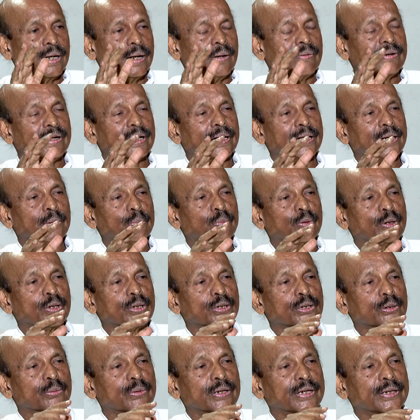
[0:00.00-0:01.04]
அவர்களை
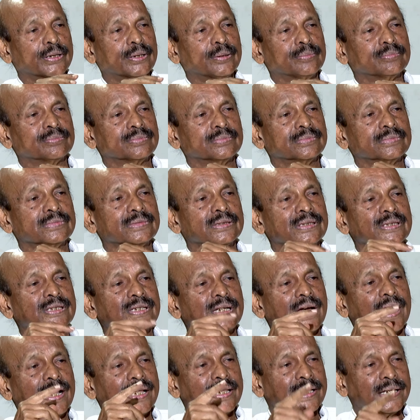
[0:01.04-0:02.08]
பொறுத்த வரைக்கும்
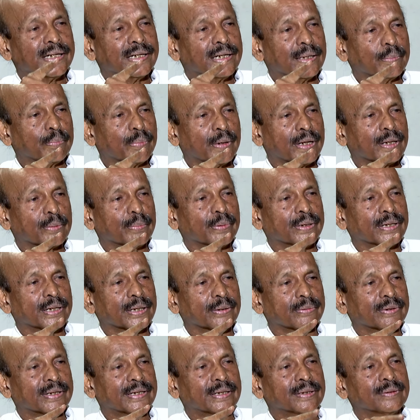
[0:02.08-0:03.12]
ஜாதிக்கு
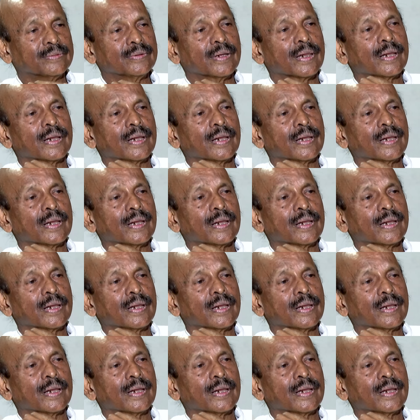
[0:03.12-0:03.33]
அப்பாற்பட்டவர்